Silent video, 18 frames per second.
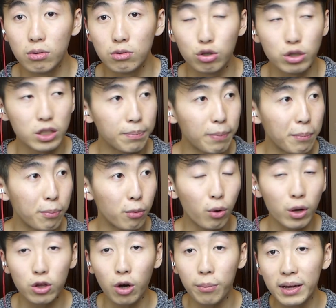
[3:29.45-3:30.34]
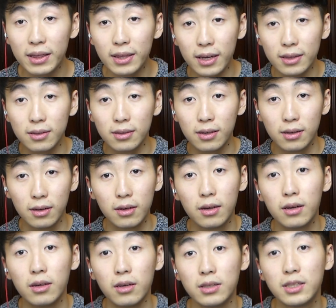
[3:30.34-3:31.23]
Je sais pas pourquoi dans ma tête,
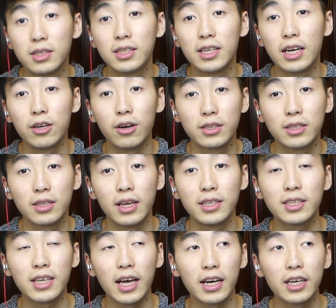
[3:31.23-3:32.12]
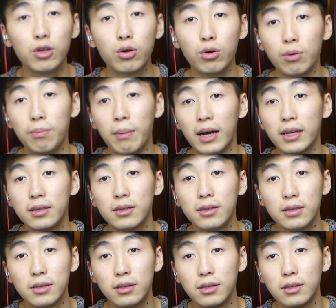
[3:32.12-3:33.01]
Cisaiox, Escarino, bah
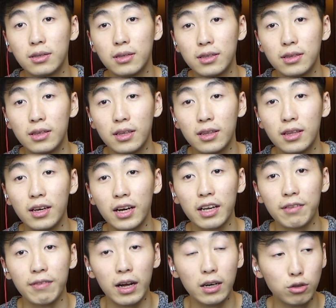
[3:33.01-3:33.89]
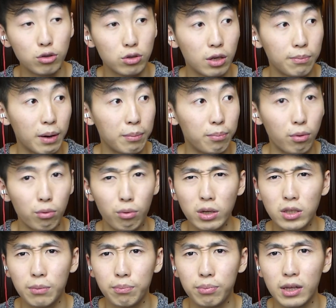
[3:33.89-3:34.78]
c'était des rivales, je sais pas
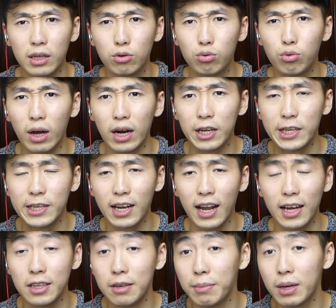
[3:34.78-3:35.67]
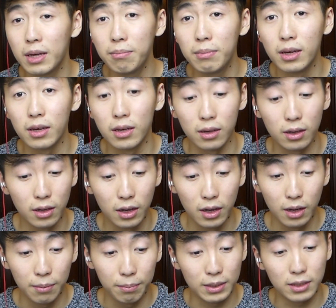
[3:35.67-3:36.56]
pourquoi, c'est peut-être dû à l'animé, mais,
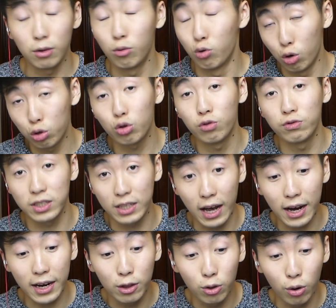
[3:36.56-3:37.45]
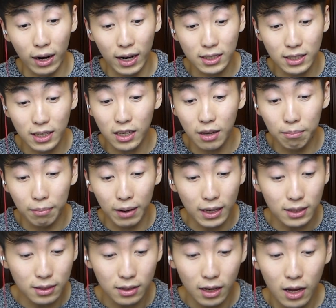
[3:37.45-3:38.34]
mais on retrouve Scarino à la cinquième
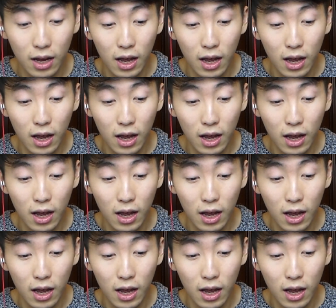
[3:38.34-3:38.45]
place,